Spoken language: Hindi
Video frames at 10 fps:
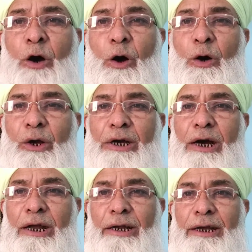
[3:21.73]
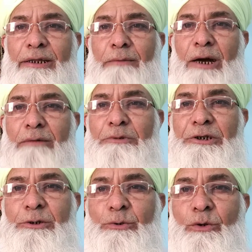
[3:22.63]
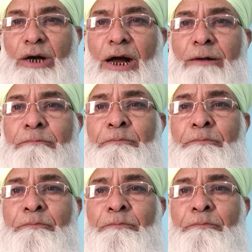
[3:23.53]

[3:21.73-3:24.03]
और घर के तमाम चीज़ों का